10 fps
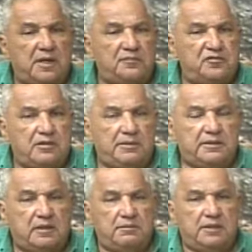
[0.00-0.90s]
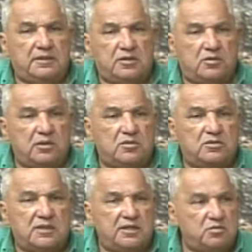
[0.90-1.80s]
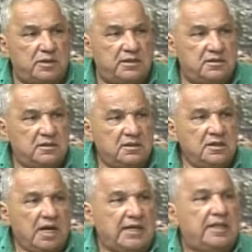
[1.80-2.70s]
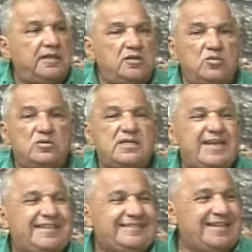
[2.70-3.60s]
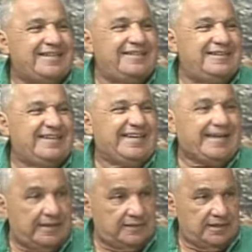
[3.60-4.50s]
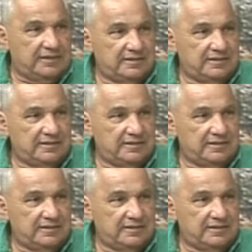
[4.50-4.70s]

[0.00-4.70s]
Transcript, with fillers: fundamentalmente con el concejal Ruiz a la denuncia nadie le gana.